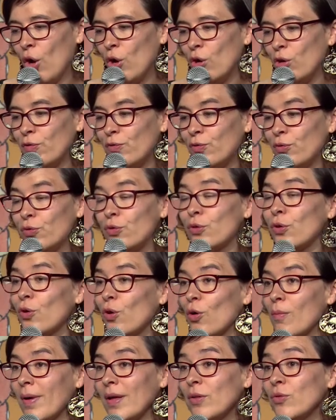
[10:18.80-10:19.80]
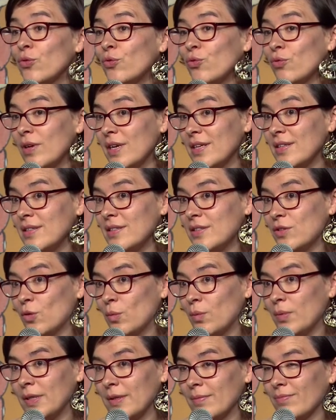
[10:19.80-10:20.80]
le futur commun de toutes les
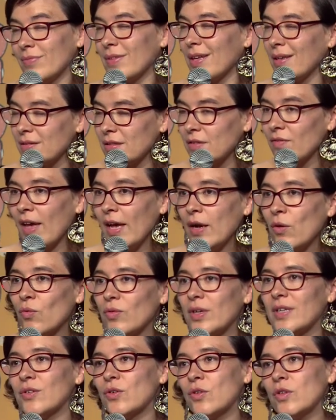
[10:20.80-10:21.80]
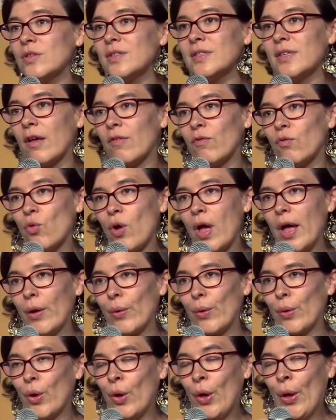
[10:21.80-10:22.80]
dystopies. Et c'est vrai qu'on a tendance à voir
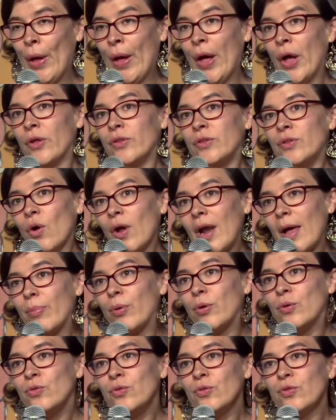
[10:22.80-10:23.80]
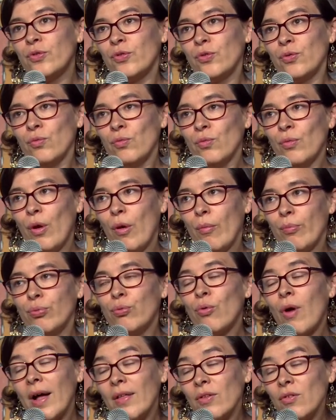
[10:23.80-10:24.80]
euh, dans la production euh,
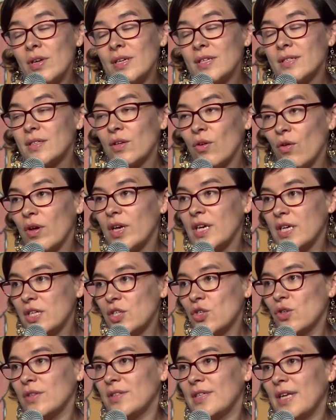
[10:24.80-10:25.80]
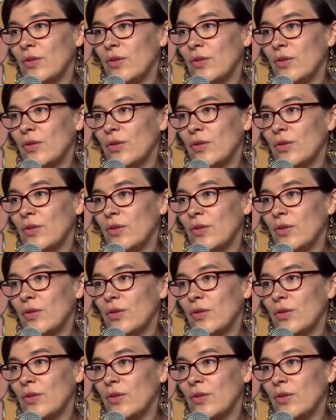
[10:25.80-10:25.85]
pour adolescents et jeunes